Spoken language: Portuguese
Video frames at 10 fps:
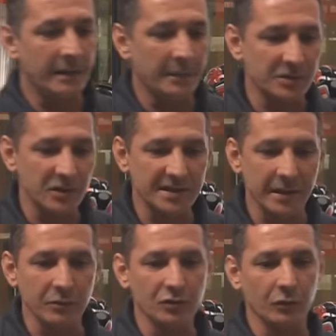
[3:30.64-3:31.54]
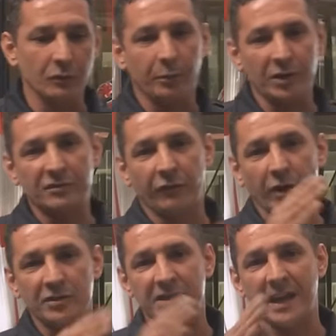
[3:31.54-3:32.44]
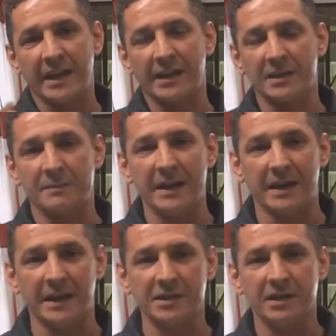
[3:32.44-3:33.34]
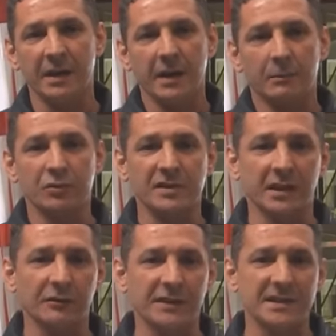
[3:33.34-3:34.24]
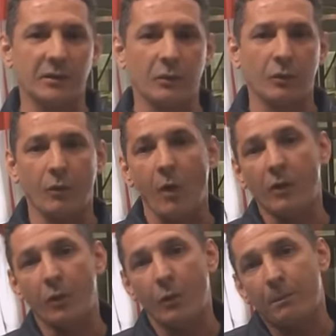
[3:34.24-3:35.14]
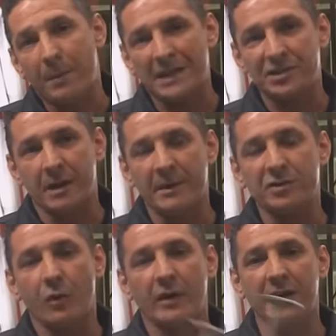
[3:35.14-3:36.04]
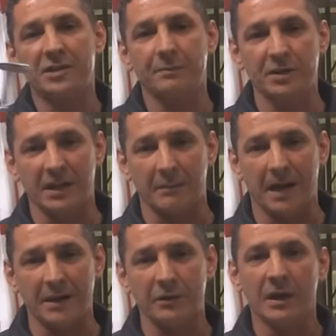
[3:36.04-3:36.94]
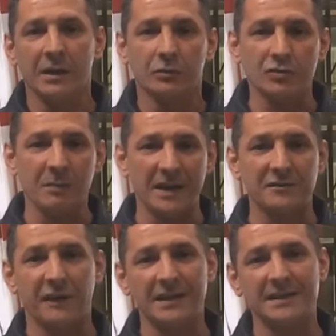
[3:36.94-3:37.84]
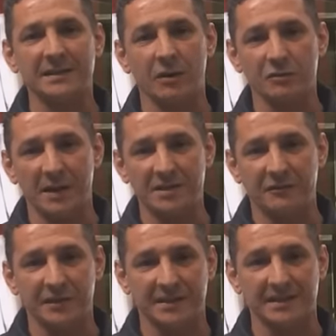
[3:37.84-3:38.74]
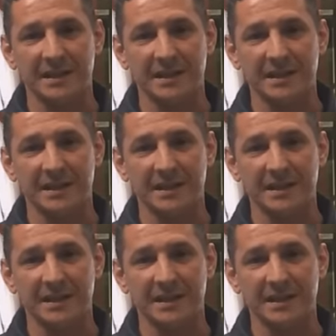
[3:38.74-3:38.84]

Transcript: mas nós temos um, um portfólio de técnicas bem grande, buscando fazer qualquer praticamente qualquer tipo de trabalho, dos mais fáceis aos mais difíceis.